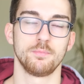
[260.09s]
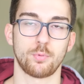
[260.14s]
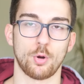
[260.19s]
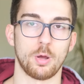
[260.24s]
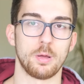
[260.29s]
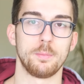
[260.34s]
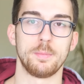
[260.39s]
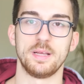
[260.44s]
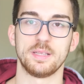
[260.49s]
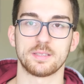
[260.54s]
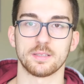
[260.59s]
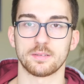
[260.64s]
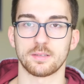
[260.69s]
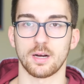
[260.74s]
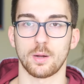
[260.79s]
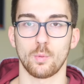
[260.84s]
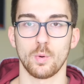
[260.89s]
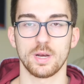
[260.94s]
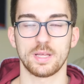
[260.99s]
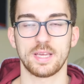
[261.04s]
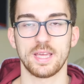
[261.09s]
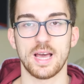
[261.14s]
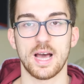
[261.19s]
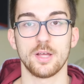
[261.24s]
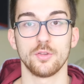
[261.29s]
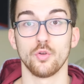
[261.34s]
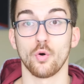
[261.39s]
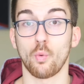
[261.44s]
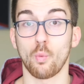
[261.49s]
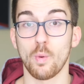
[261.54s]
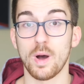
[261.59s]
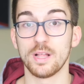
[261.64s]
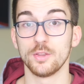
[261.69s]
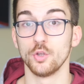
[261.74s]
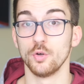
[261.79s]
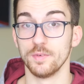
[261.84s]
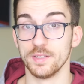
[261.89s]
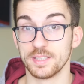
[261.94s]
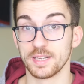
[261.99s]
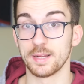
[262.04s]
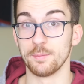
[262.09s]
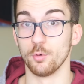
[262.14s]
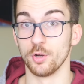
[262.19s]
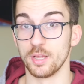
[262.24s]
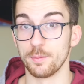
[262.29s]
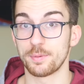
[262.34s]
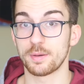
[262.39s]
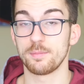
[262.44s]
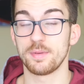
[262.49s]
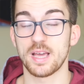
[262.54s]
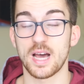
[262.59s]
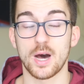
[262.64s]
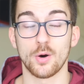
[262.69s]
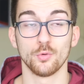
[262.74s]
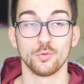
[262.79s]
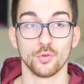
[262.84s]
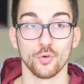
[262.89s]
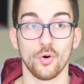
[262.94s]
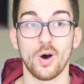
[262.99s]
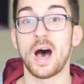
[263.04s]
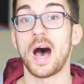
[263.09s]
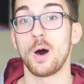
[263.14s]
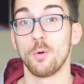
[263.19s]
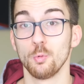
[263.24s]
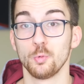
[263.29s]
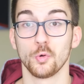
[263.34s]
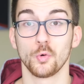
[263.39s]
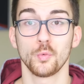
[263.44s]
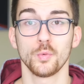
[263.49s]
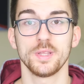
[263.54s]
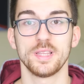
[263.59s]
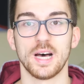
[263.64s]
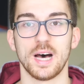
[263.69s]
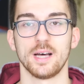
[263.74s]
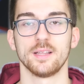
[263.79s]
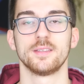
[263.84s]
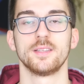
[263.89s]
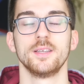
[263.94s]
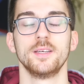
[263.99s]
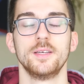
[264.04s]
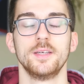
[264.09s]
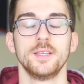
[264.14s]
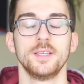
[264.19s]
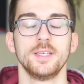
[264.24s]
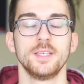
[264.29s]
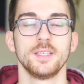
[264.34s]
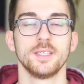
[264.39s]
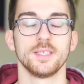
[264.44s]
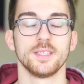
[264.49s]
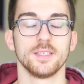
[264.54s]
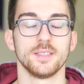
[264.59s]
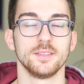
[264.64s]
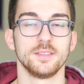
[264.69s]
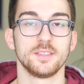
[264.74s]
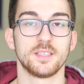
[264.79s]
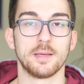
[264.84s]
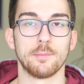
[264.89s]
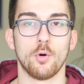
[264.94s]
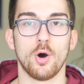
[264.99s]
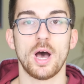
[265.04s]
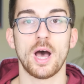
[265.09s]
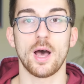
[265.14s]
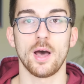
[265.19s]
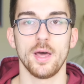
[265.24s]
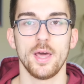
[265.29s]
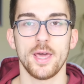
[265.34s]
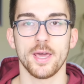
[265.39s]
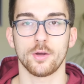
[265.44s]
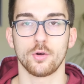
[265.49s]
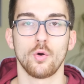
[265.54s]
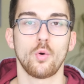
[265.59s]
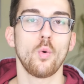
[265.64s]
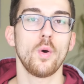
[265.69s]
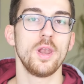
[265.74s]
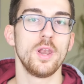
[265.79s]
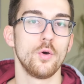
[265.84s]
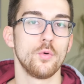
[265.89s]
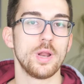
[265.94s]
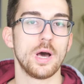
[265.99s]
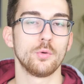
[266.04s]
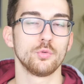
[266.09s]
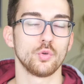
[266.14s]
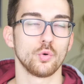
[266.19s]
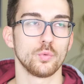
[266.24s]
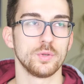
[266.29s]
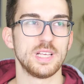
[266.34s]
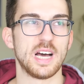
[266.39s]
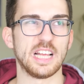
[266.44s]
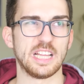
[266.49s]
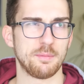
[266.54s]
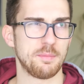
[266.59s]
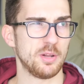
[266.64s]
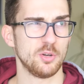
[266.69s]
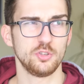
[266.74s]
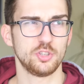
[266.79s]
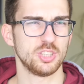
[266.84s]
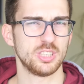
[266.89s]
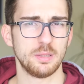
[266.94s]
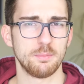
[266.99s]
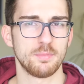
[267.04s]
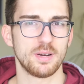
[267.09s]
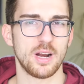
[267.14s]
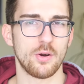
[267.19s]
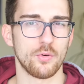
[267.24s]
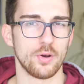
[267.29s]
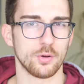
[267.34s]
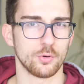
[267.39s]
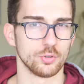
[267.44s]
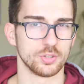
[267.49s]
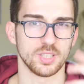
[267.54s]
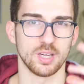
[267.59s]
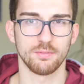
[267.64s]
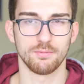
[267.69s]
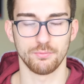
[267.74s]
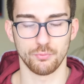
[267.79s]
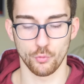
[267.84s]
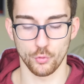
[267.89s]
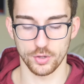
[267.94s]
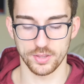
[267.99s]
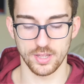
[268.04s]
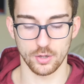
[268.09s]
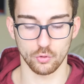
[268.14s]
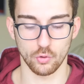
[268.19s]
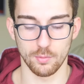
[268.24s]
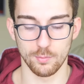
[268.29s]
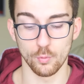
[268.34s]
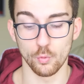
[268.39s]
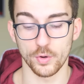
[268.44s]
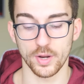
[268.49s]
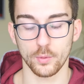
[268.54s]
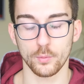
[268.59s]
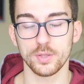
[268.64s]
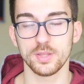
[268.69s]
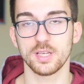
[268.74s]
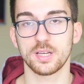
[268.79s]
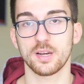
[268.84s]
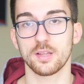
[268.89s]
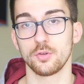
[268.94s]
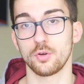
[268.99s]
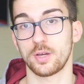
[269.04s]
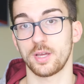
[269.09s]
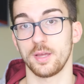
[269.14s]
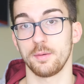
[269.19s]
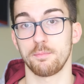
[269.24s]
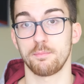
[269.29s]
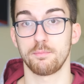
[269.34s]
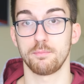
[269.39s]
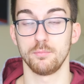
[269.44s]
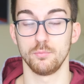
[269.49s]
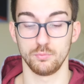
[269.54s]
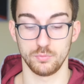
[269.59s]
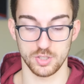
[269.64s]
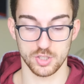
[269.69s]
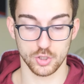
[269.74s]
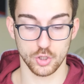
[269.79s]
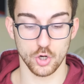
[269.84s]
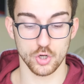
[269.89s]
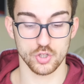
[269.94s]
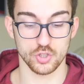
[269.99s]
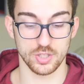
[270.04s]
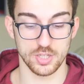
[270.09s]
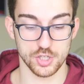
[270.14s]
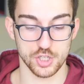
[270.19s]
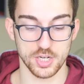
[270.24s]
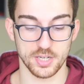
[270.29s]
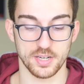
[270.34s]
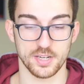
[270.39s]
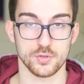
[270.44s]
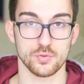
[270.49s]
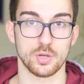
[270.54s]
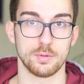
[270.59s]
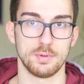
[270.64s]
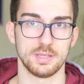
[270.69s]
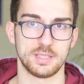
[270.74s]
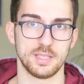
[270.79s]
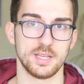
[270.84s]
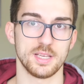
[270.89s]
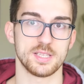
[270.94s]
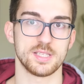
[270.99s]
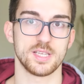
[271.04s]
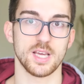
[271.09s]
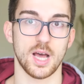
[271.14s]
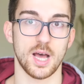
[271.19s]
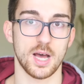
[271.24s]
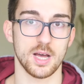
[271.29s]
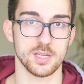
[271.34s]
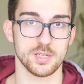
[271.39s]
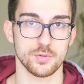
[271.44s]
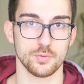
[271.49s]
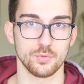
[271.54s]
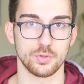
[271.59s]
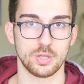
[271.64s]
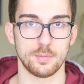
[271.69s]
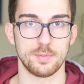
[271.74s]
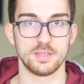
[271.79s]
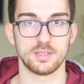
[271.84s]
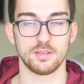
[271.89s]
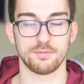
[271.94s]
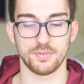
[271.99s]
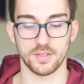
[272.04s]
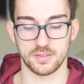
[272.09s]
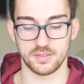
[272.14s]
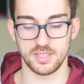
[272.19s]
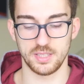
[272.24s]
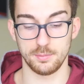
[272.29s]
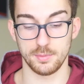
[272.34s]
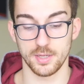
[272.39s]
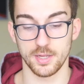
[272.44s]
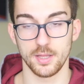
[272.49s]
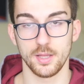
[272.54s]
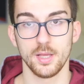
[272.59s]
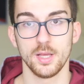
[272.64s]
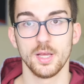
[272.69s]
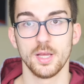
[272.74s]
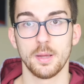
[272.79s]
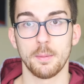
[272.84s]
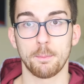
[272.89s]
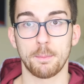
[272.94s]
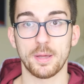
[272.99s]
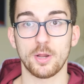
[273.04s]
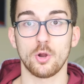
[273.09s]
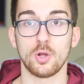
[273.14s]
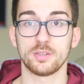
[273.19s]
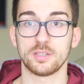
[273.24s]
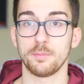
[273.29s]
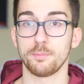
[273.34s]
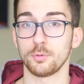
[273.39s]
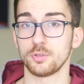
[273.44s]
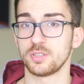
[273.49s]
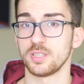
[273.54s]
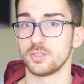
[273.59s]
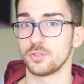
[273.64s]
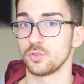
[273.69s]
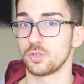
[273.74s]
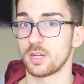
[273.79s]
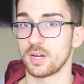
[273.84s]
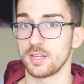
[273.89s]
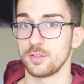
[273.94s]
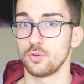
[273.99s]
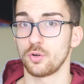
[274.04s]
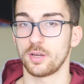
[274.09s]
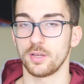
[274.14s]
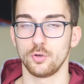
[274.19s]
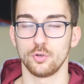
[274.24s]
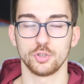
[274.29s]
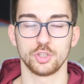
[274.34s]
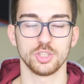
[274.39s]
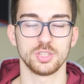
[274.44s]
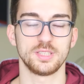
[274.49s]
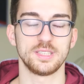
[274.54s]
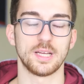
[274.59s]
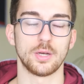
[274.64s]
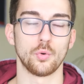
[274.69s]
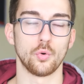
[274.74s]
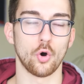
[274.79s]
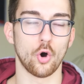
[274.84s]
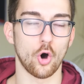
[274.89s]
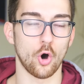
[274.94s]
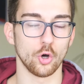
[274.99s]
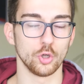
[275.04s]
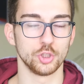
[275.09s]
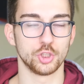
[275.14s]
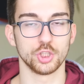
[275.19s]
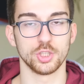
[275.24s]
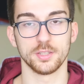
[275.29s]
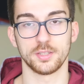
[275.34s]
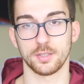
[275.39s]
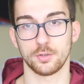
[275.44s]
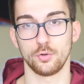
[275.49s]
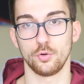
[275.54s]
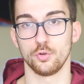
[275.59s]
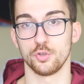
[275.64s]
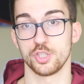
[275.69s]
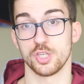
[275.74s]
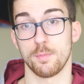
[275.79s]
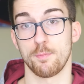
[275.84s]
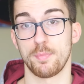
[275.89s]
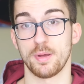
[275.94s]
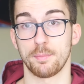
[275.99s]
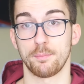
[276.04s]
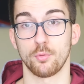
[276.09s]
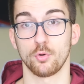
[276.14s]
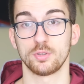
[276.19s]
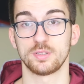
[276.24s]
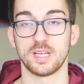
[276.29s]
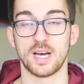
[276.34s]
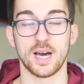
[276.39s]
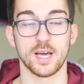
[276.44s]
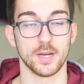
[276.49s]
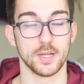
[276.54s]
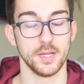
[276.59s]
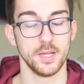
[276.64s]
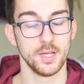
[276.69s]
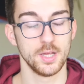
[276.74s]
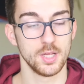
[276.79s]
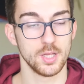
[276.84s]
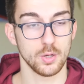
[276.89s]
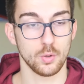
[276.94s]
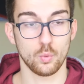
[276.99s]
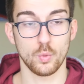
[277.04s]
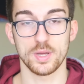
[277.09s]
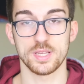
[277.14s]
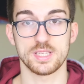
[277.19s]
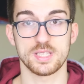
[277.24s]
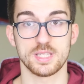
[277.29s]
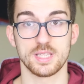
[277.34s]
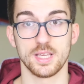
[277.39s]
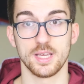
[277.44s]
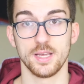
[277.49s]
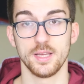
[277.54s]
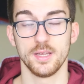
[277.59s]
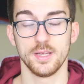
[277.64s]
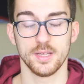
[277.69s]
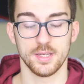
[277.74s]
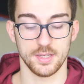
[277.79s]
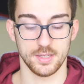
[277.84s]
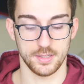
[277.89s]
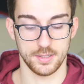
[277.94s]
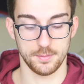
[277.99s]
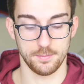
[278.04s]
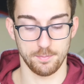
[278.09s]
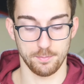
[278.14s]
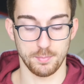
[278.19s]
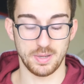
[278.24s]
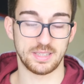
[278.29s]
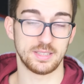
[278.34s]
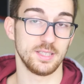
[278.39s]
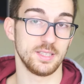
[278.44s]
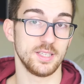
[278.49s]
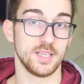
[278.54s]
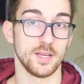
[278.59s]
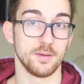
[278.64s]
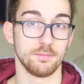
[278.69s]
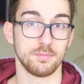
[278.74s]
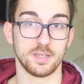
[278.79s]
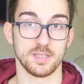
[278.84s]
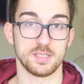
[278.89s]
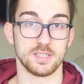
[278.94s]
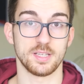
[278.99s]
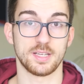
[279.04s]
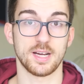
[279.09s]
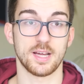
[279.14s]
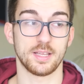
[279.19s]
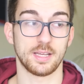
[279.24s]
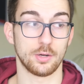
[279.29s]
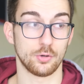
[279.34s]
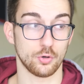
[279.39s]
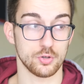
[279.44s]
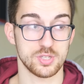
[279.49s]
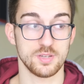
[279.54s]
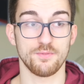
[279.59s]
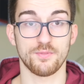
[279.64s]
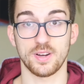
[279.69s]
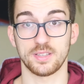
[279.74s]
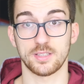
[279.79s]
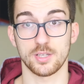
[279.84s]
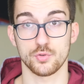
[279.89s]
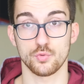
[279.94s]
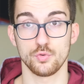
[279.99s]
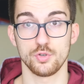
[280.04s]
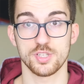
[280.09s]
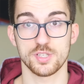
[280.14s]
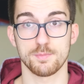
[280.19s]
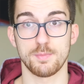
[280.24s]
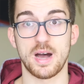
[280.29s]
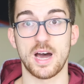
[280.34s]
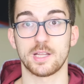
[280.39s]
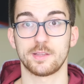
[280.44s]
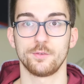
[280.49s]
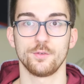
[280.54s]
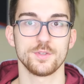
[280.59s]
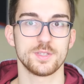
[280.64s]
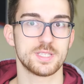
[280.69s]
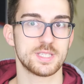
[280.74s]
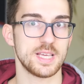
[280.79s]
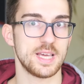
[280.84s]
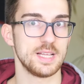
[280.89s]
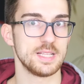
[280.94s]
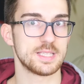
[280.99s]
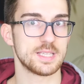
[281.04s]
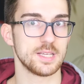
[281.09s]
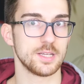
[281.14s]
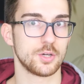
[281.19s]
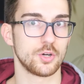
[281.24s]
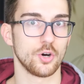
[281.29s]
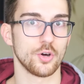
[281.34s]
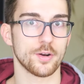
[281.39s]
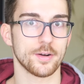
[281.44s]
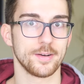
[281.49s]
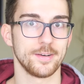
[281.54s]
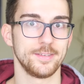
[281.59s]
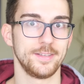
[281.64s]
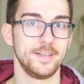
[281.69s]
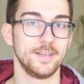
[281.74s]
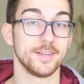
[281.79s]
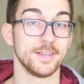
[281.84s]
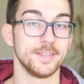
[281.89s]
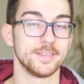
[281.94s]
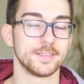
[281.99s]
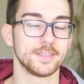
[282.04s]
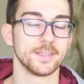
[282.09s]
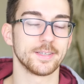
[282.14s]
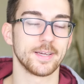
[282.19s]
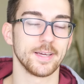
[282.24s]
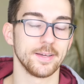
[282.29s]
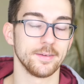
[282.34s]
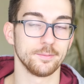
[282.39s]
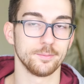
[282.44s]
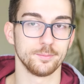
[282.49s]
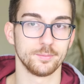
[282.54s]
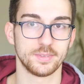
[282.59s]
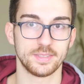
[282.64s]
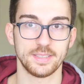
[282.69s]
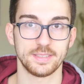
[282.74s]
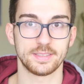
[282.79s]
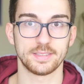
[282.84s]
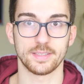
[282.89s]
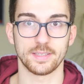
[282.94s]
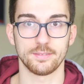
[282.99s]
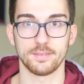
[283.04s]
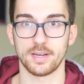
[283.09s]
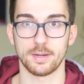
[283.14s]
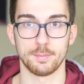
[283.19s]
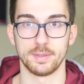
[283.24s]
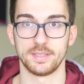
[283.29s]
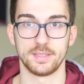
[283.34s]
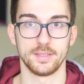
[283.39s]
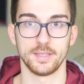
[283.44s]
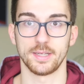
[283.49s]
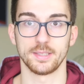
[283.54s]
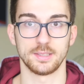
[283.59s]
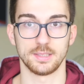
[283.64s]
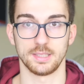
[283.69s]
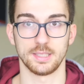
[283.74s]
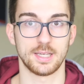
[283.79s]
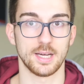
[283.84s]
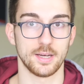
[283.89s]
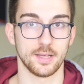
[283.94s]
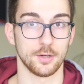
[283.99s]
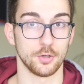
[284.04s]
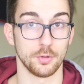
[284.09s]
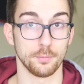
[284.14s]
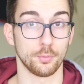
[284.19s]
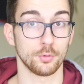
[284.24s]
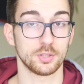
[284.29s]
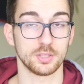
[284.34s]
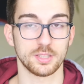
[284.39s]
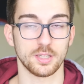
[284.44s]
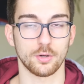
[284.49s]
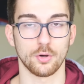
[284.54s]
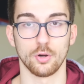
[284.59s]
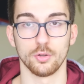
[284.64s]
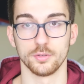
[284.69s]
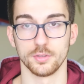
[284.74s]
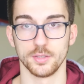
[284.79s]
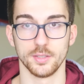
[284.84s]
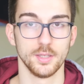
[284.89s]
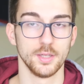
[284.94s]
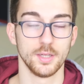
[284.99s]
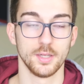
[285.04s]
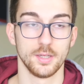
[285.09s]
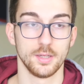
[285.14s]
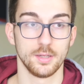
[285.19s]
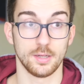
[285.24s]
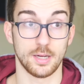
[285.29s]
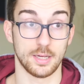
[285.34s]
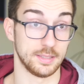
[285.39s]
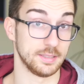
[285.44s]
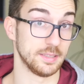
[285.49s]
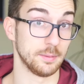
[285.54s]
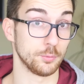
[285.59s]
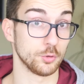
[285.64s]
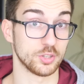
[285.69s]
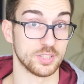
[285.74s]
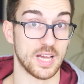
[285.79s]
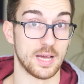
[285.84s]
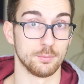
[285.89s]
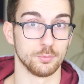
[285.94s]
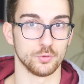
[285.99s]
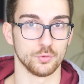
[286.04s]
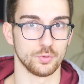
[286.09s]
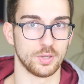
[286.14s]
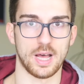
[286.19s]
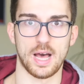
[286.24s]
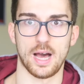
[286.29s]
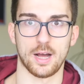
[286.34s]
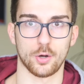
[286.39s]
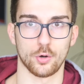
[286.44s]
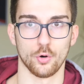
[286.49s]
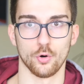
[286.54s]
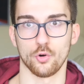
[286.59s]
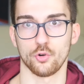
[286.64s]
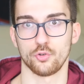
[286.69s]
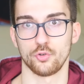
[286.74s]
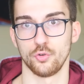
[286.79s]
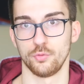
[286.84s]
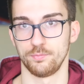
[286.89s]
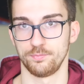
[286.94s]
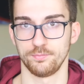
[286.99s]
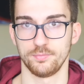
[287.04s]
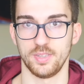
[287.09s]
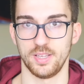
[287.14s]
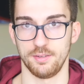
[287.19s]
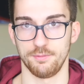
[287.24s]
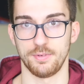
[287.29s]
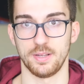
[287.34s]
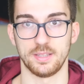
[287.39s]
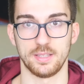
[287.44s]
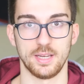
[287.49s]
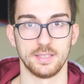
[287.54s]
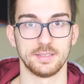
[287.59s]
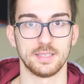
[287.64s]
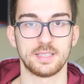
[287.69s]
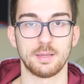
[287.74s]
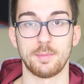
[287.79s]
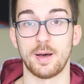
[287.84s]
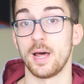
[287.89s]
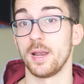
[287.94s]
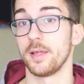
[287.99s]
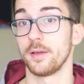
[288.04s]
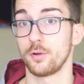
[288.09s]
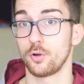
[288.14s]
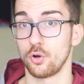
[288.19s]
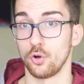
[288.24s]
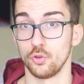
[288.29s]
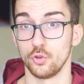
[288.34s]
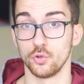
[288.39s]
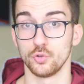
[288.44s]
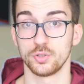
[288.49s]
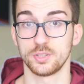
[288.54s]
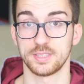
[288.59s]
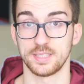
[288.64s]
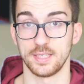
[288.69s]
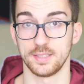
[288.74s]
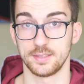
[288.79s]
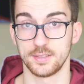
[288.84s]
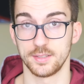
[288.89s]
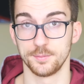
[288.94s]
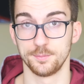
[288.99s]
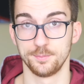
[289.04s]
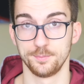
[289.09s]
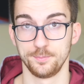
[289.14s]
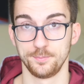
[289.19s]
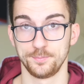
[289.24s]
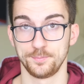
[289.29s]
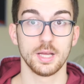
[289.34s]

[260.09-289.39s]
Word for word: probabilmente tra qualche anno, quando vedremo le prime auto autoguidate, eh, diremo, ah ecco, quella è un'auto guidata, ma non ci sembra una cosa fuori dal comune, quindi credo che un discorso del genere sulle batterie sia assolutamente fattibile, però al tempo stesso credo che non ci siano oggi le tecnologie per portare queste ehm, batterie che si ricaricano così in fretta sugli smartphone senza incorrere nei rischi che senza arrivare a batterie che si ricaricano in pochi secondi, ad esempio Samsung ha corso, e infatti le è andata male, con Note 7.